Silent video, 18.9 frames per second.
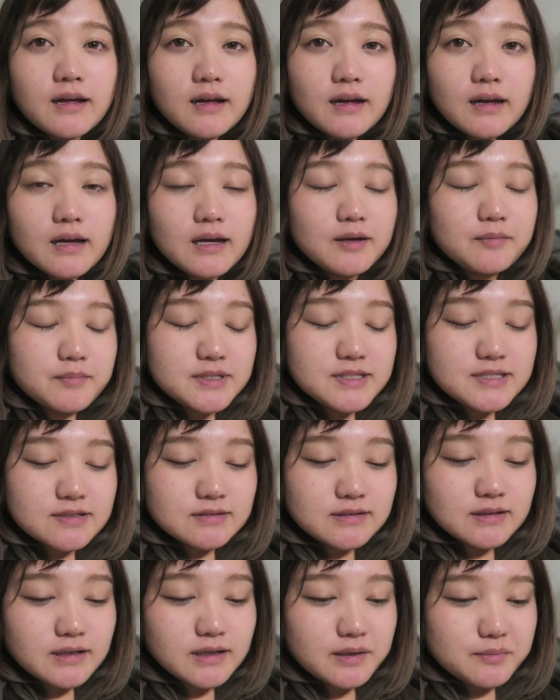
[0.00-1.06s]
はあ、めっ
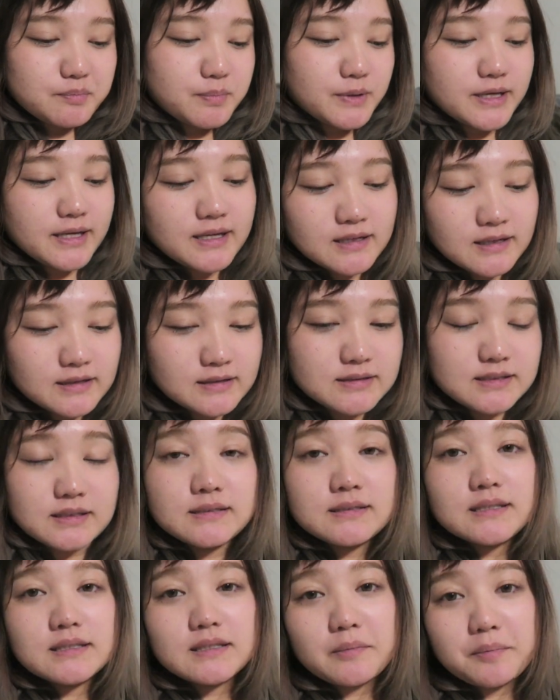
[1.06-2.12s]
ちゃお腹いっぱい、
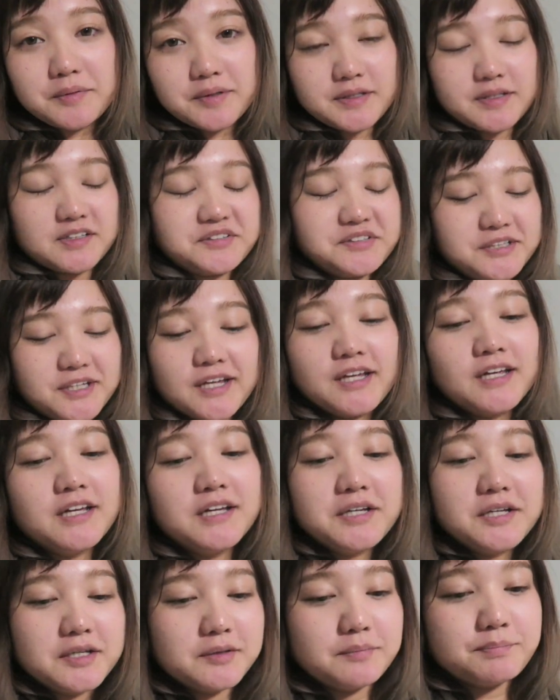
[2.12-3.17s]
全然食べれなくていっ
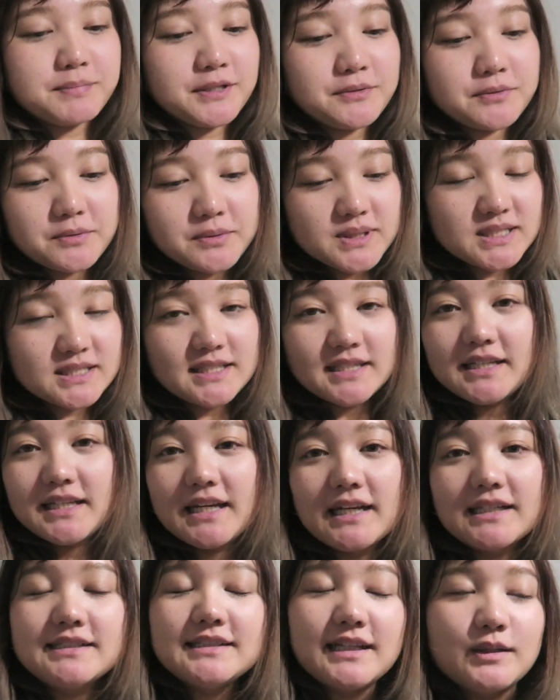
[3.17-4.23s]
ぱい残っちゃったん
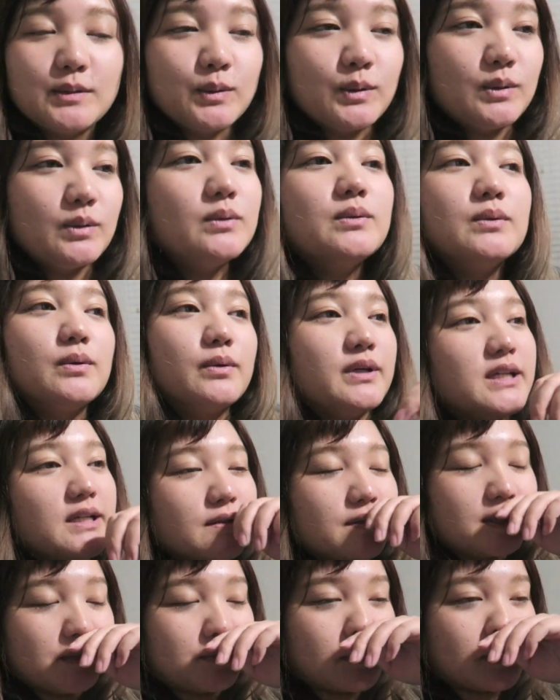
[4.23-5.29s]
で、明日のお
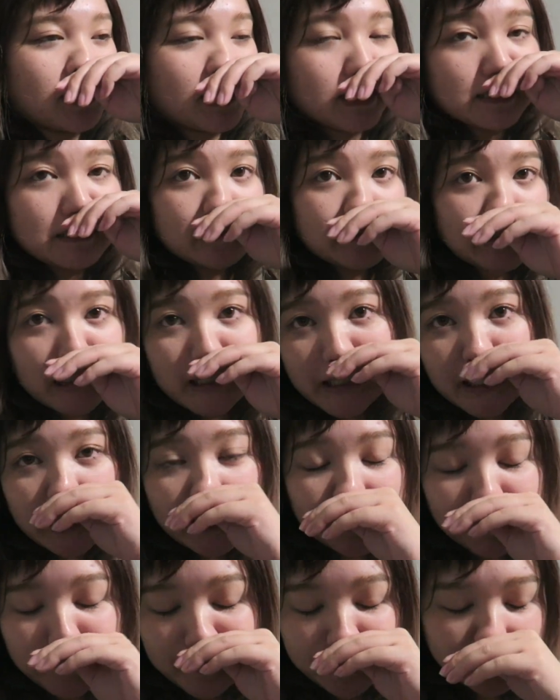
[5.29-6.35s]
昼にもなりそうだけ
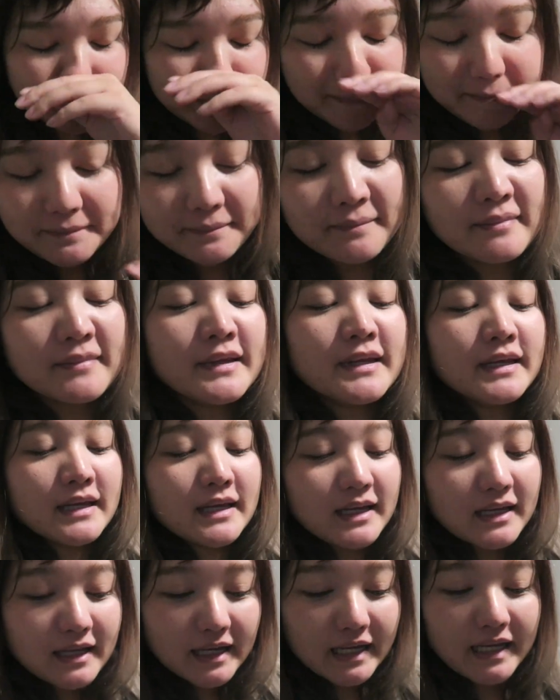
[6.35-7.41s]
ど。
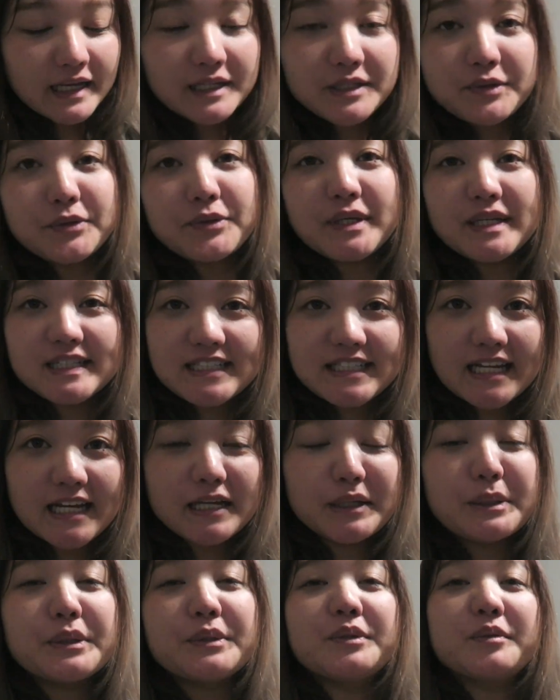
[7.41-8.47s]
はあ、という感じ
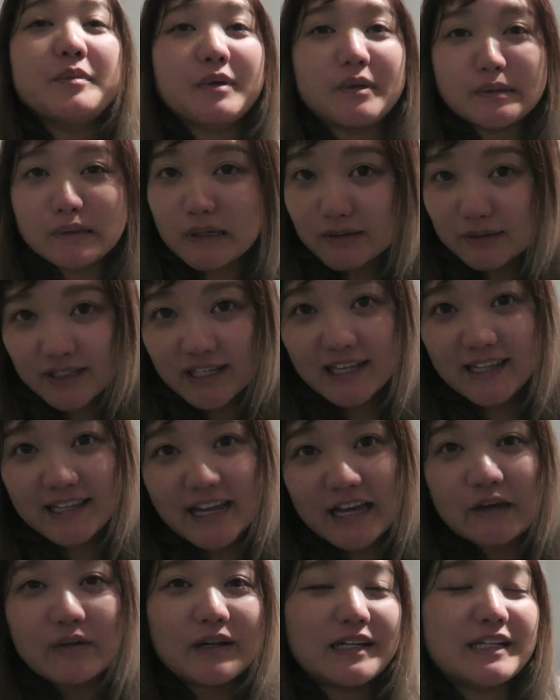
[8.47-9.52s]
で今日のビログはこの辺
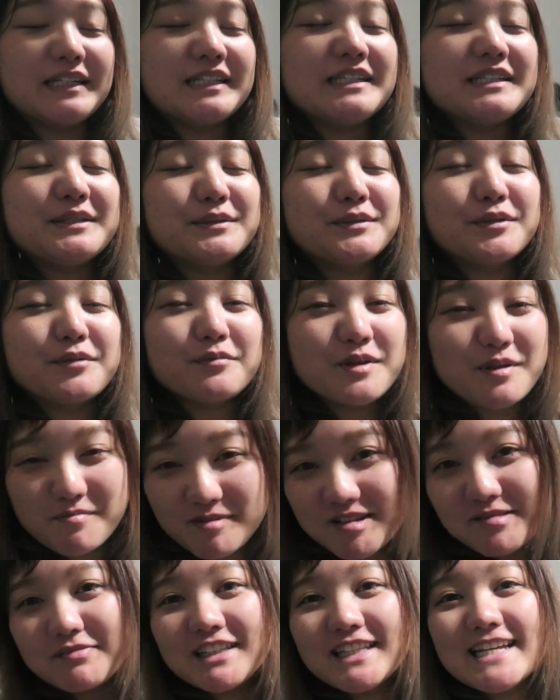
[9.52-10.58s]
で終わりにしようと思い
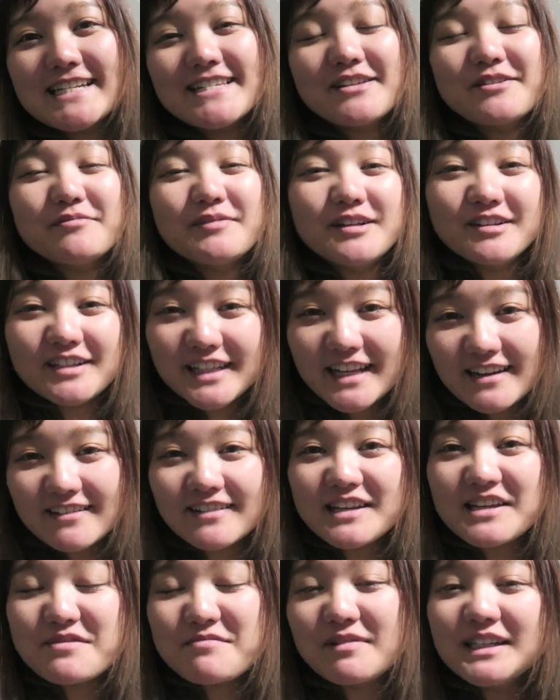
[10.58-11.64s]
ます。また明日のビログでお
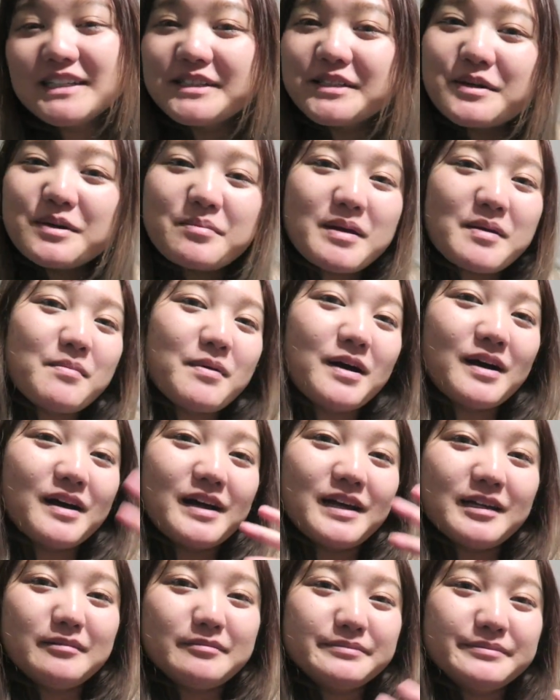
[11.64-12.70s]
会いしましょう。
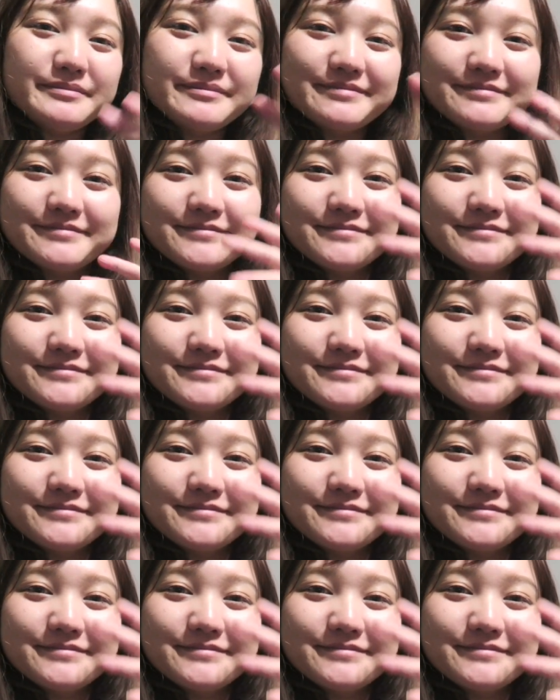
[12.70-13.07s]
バイバイ。